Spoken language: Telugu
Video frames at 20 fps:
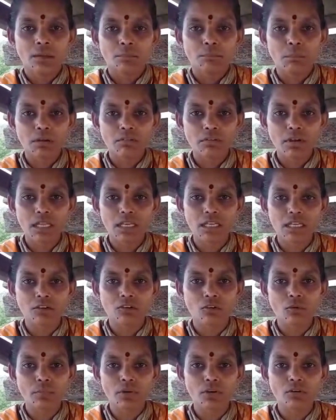భవానీ
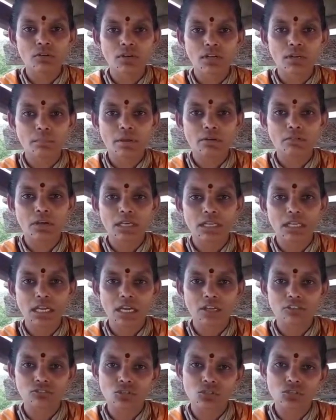కుమ్మరకుంట్ల భవానీ
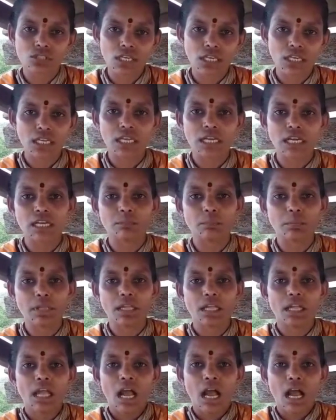గారితో చేయి కలిపి
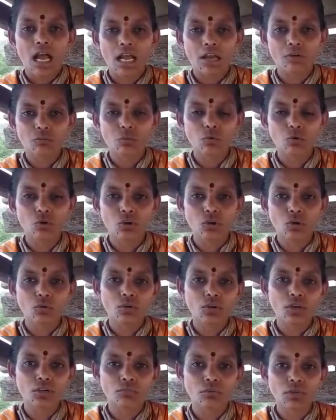ఆ ఊర్లో
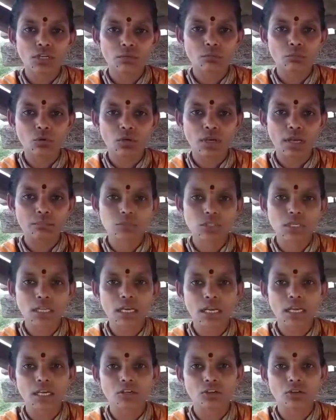ఉన్నటువంటి భూ
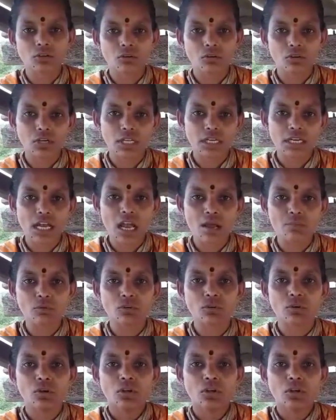కబ్జారాయుళ్ళు కొల్లి రాము